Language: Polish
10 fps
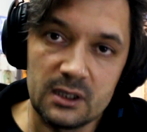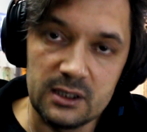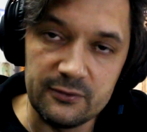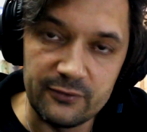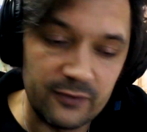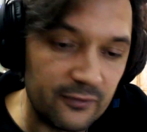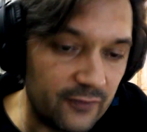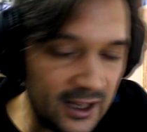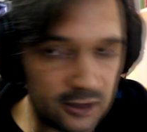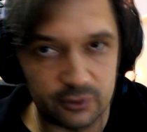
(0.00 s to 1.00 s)
i
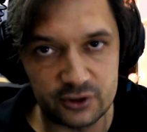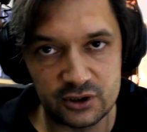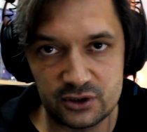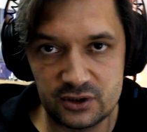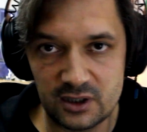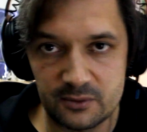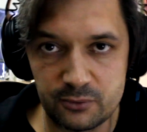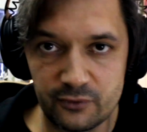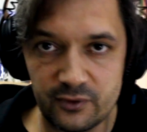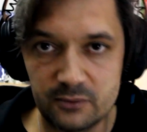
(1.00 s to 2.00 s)
wewlekły się, że tak
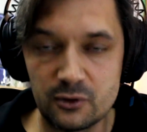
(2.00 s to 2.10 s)
powiem,